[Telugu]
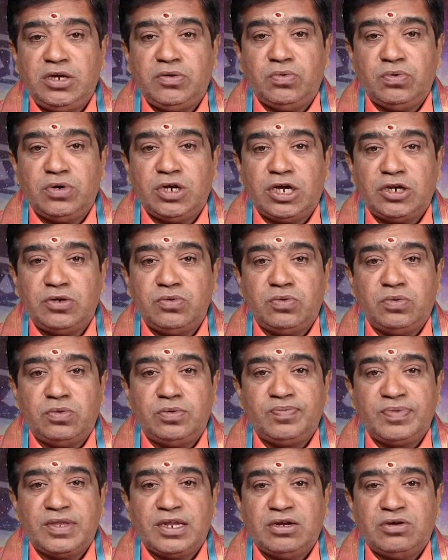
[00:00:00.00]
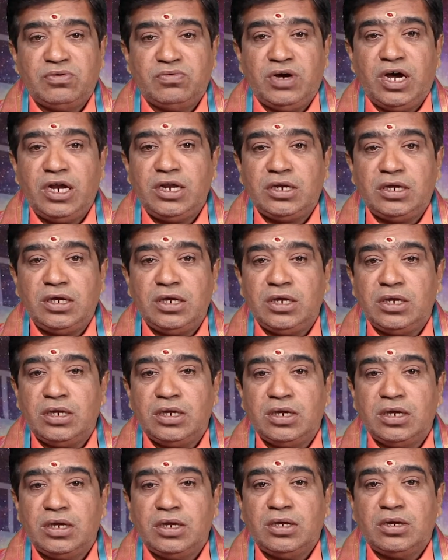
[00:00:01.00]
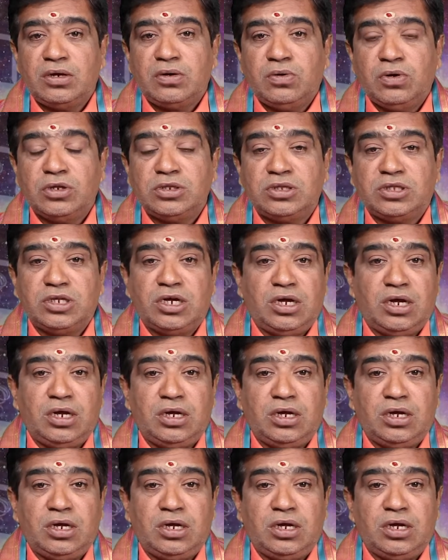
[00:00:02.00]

కూడాను వారికి కొంత